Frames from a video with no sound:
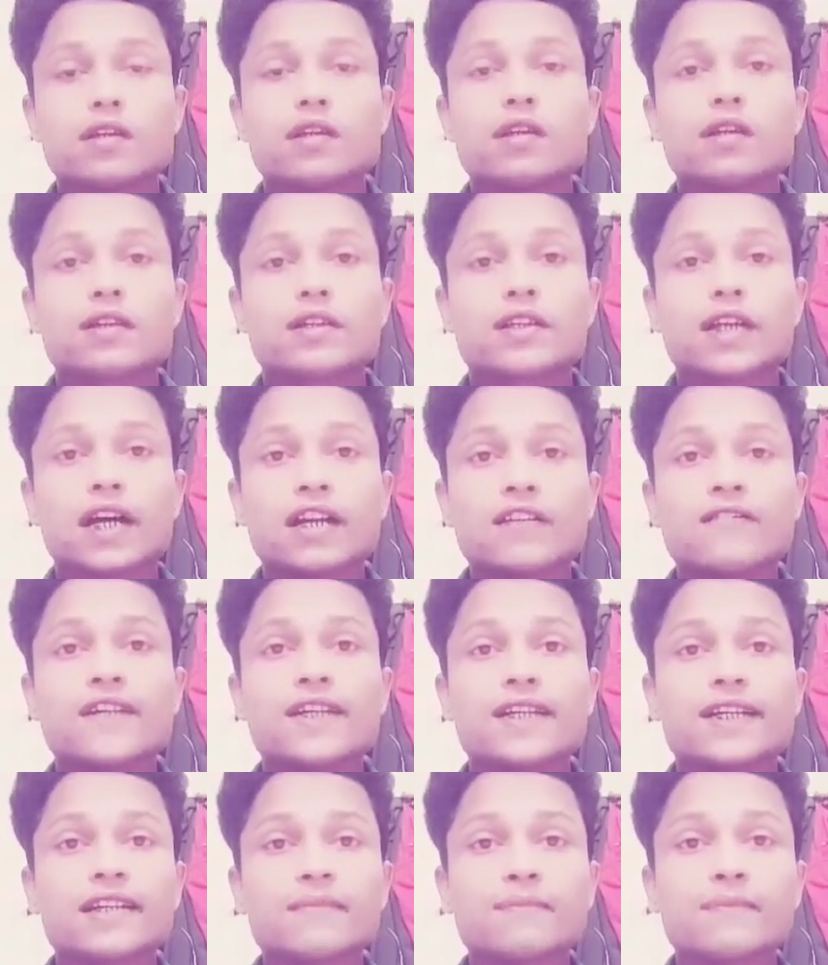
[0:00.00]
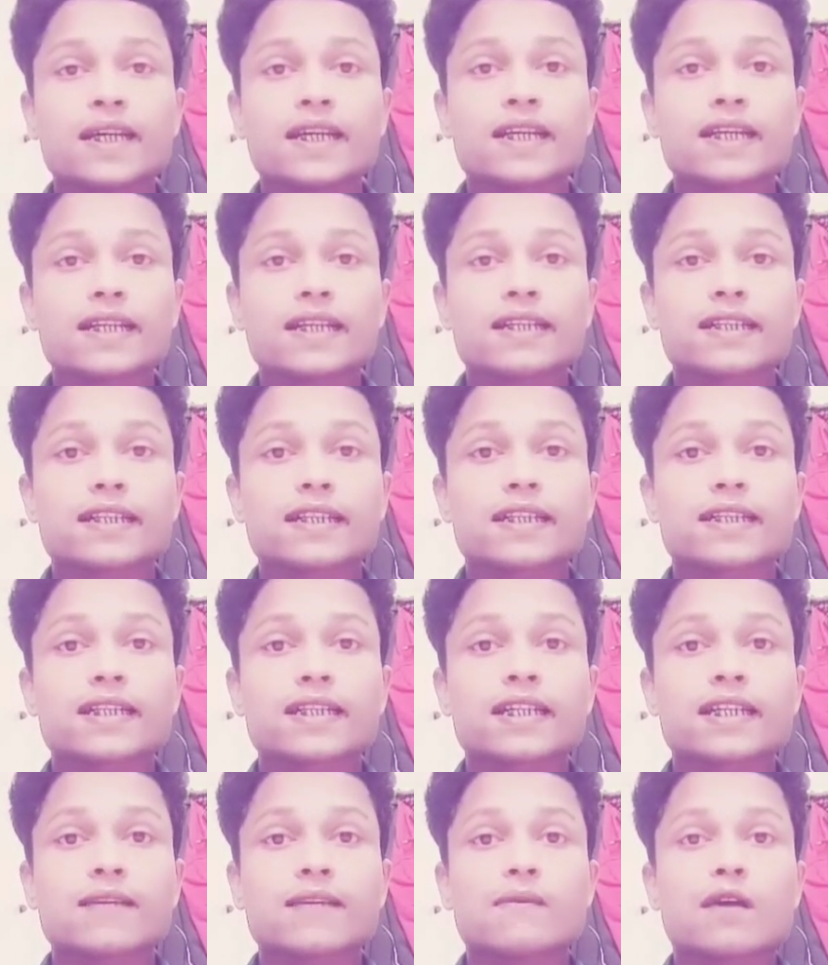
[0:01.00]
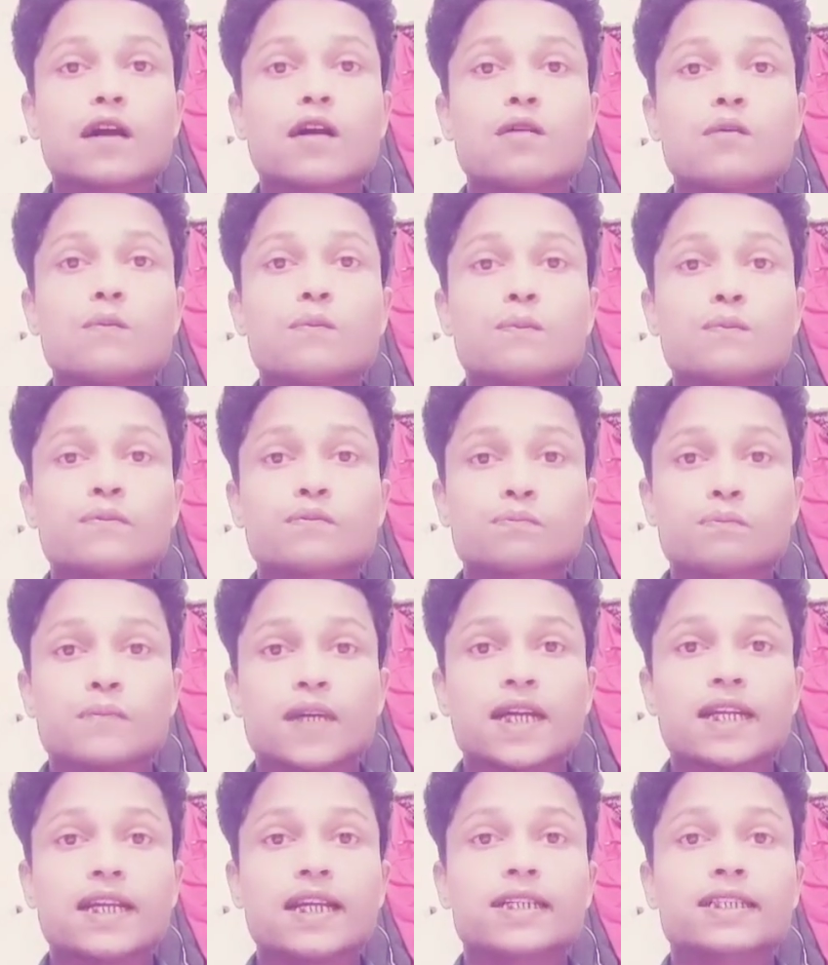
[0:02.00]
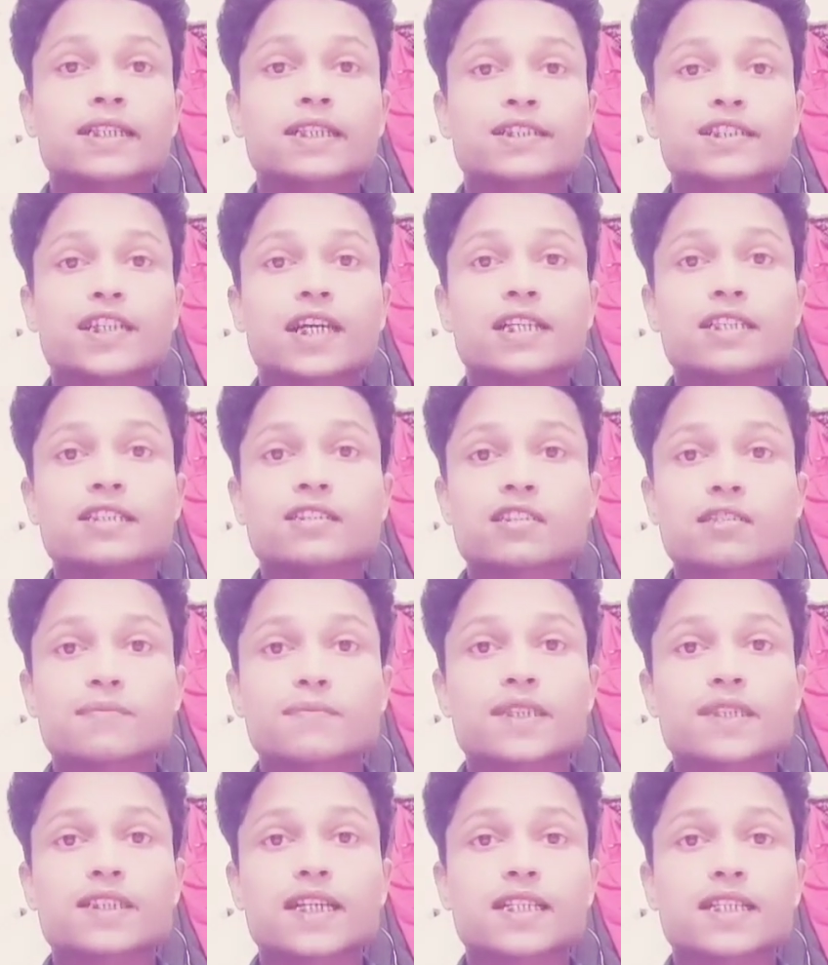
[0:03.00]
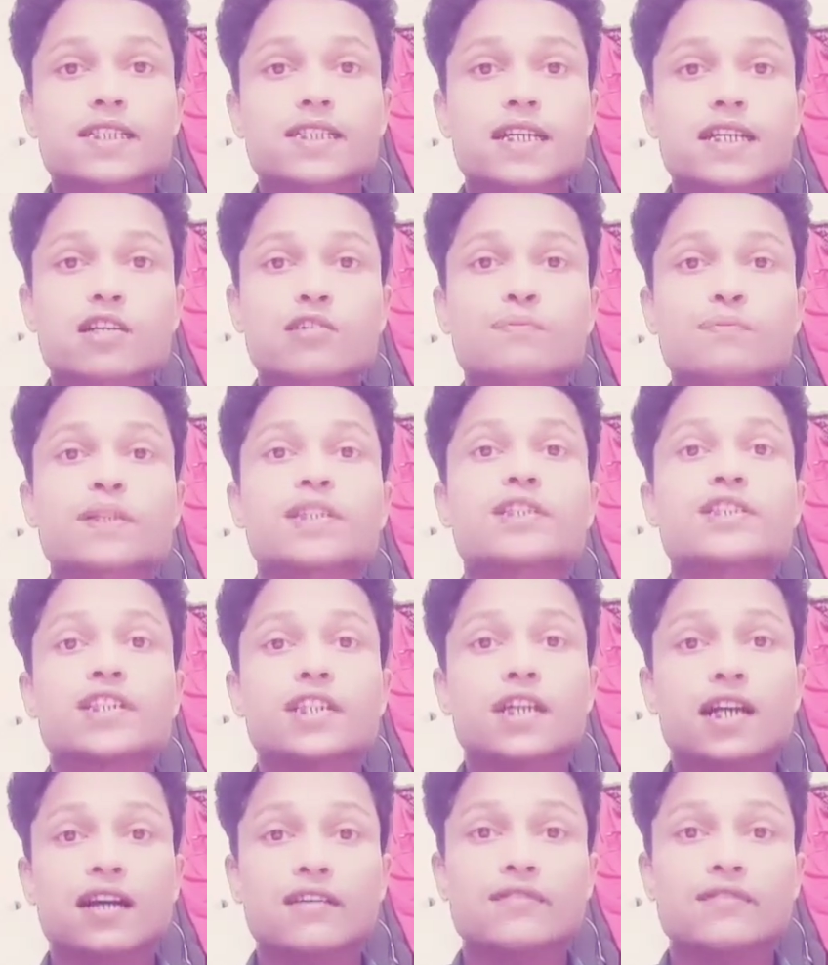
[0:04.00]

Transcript: कई लोग बिंदी पैकिंग का काम करना चाहते हैं लेकिन वो किसी कंपनी में जाकर काम